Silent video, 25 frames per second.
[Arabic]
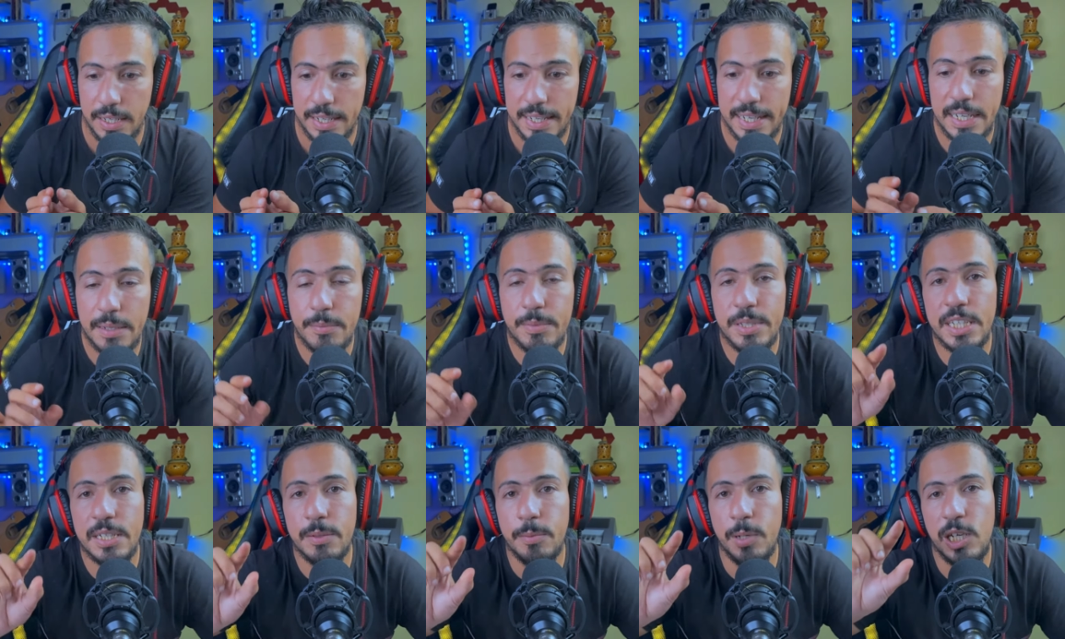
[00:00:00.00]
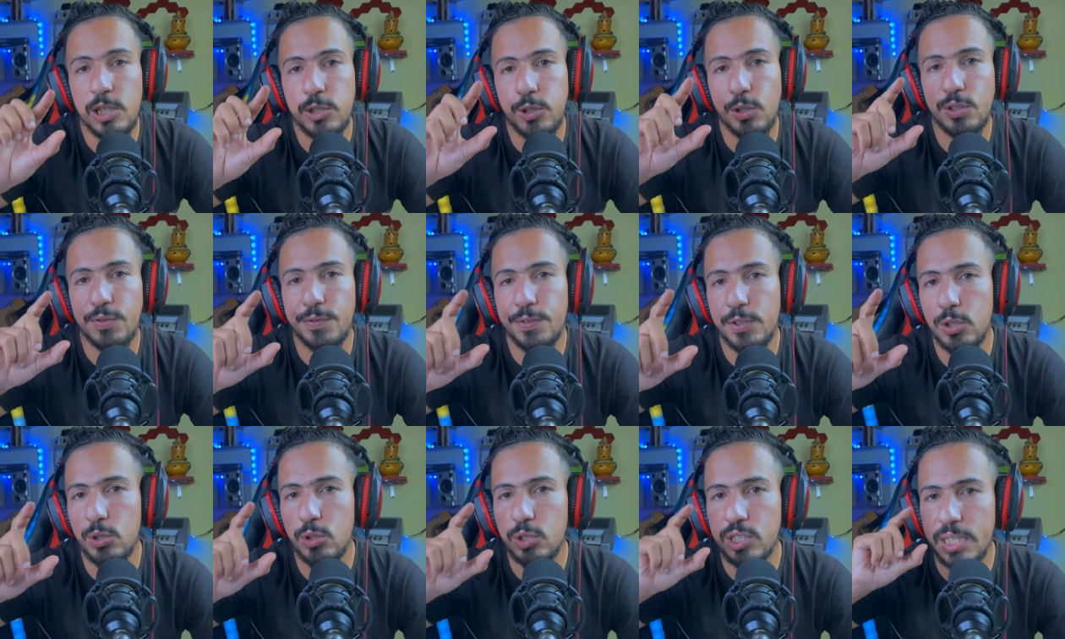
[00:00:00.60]
غير منين محطوط في
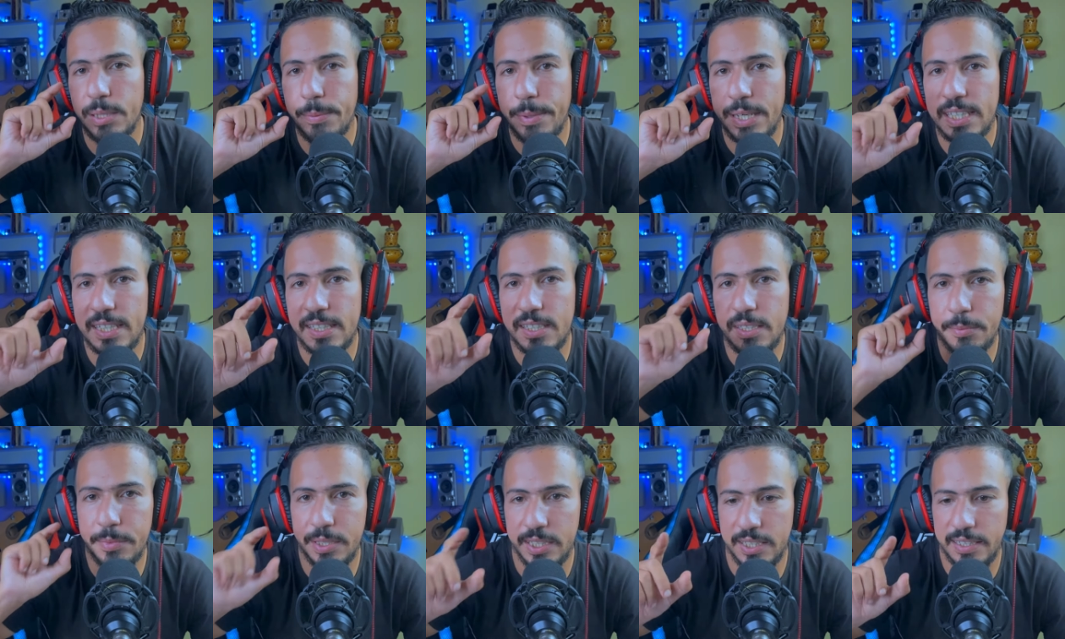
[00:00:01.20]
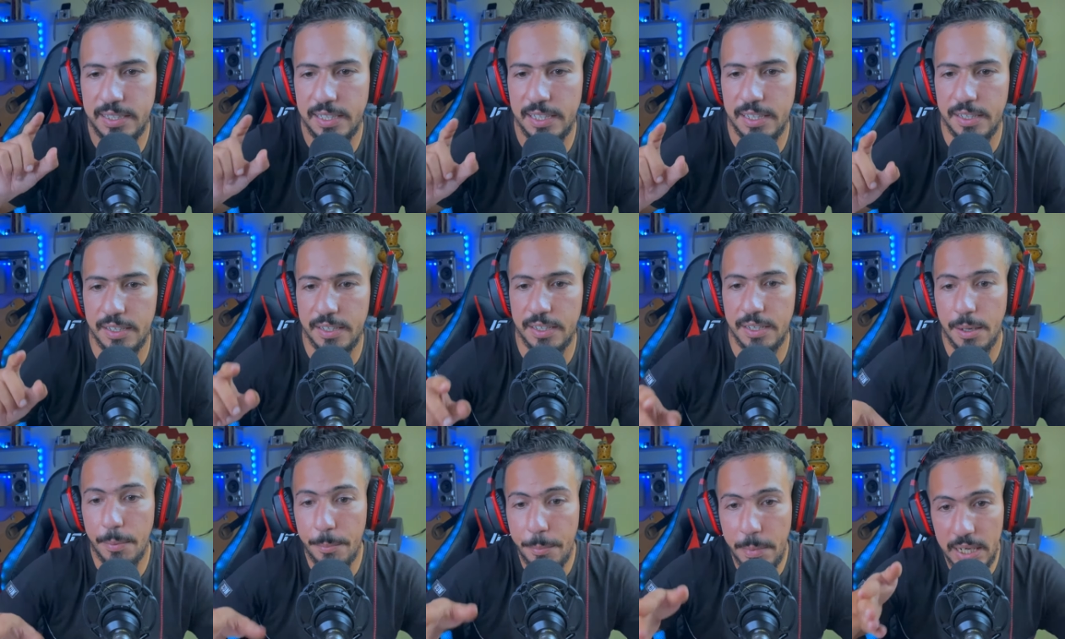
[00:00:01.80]
اليوتيوب هذه 8 سنين
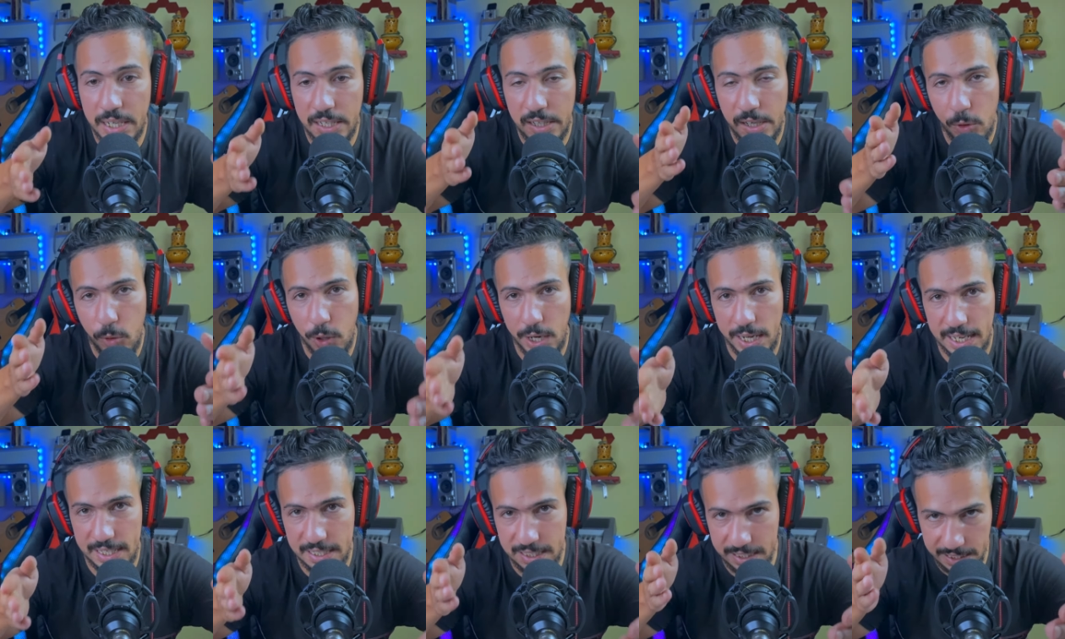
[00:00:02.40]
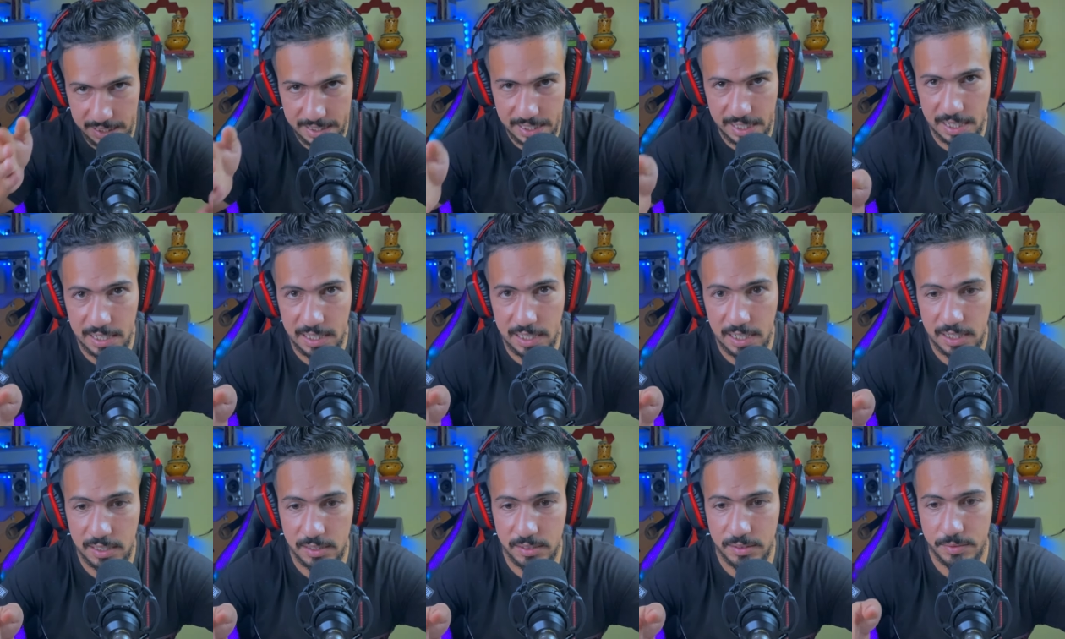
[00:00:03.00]
اما اللوحه اللي
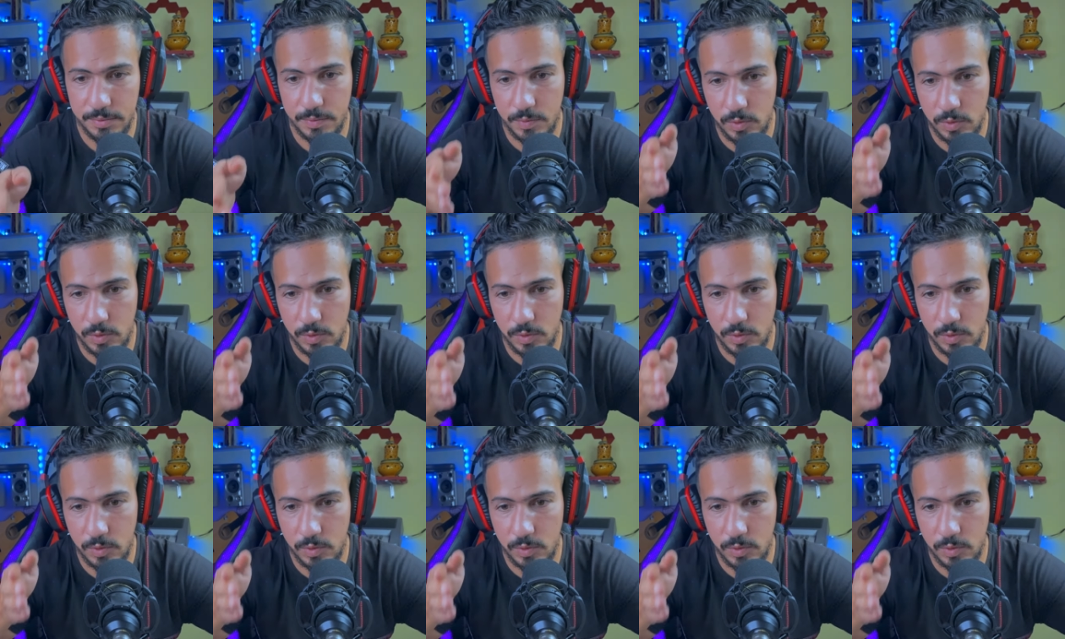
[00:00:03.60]
لقاها